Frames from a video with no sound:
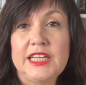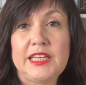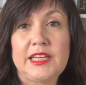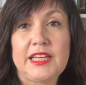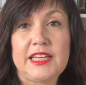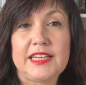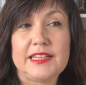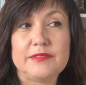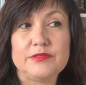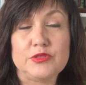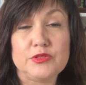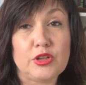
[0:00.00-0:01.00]
y
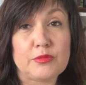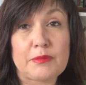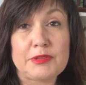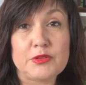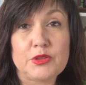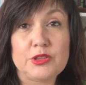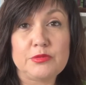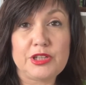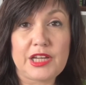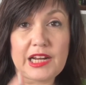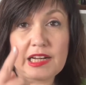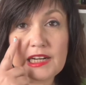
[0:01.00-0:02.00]
normalmente cuando voy
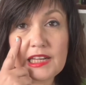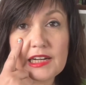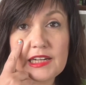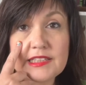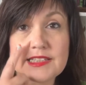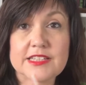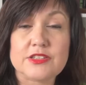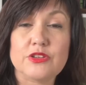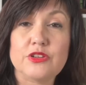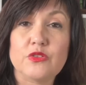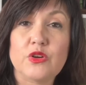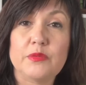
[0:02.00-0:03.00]
a la Ritz
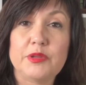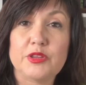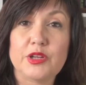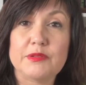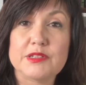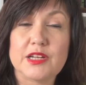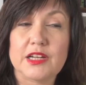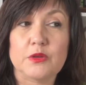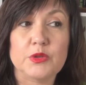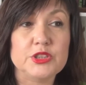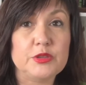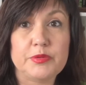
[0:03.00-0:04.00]
estoy avisar a ver si la
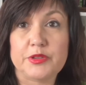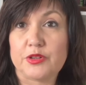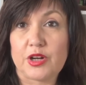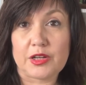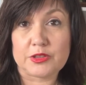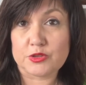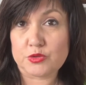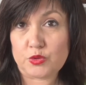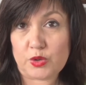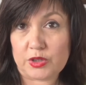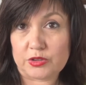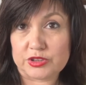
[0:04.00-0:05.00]
encuentro, pero no la
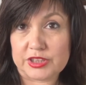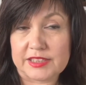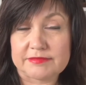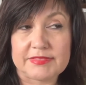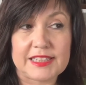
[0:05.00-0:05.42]
suelo encontrar.